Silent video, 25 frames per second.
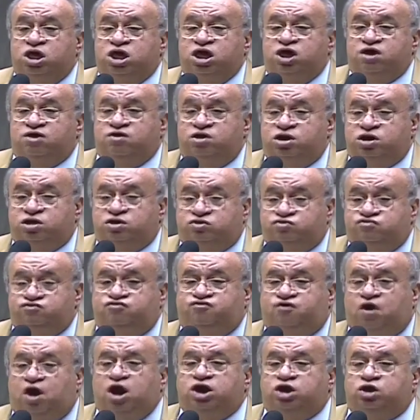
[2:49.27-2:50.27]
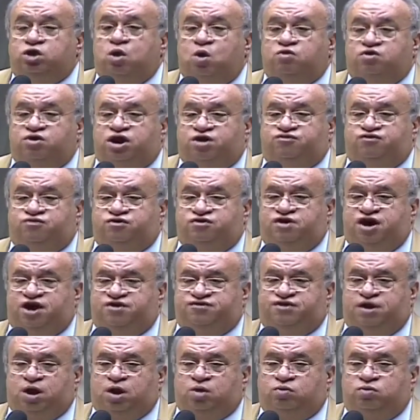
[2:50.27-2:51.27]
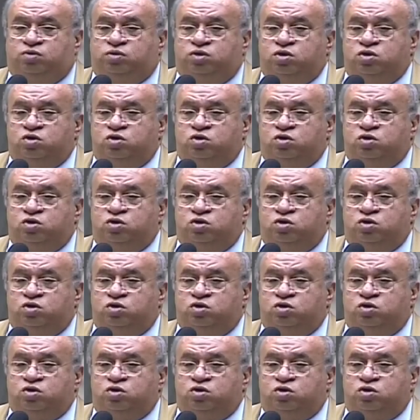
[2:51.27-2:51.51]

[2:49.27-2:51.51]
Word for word: E só lhe dou uma sugestão,